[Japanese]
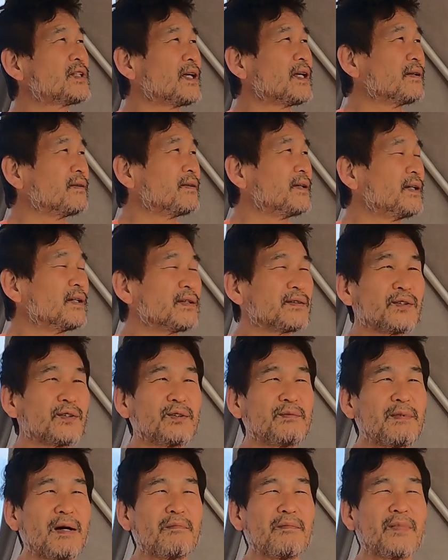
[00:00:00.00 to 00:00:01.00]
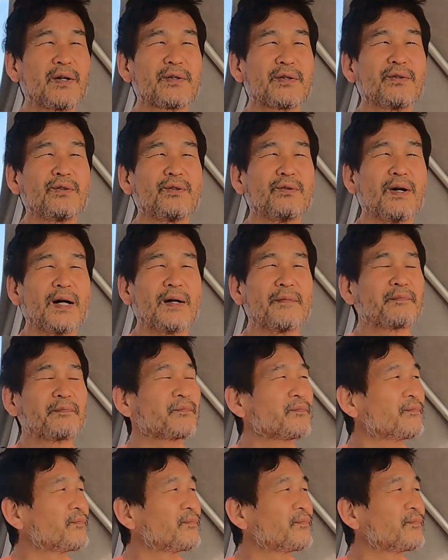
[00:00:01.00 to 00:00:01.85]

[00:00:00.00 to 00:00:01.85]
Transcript: たんで、そのまんま今日は